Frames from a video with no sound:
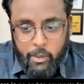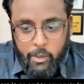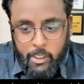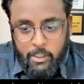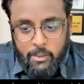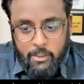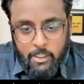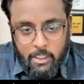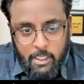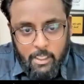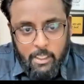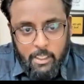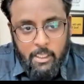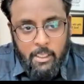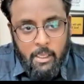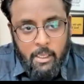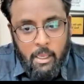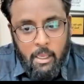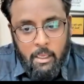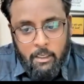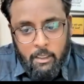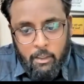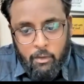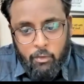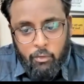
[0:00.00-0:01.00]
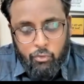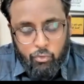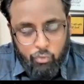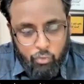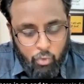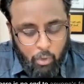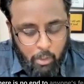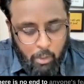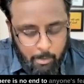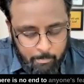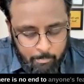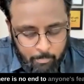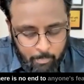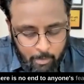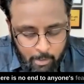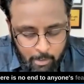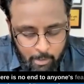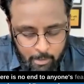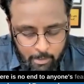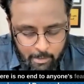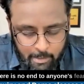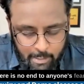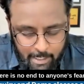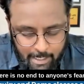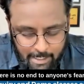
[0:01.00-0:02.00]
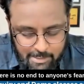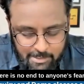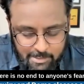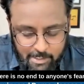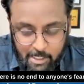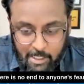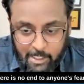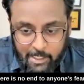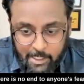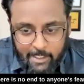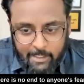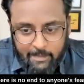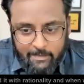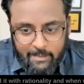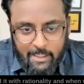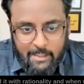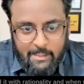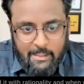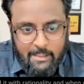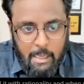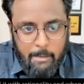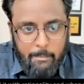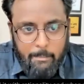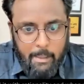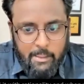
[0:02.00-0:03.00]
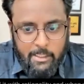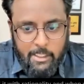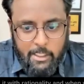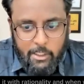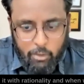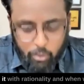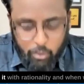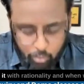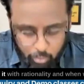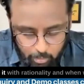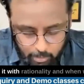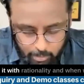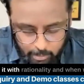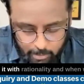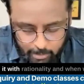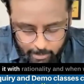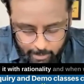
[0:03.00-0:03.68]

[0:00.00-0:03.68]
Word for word: कोई अंत नहीं है अगर उसको हम रैशनैलिटी के साथ ना बांधे तो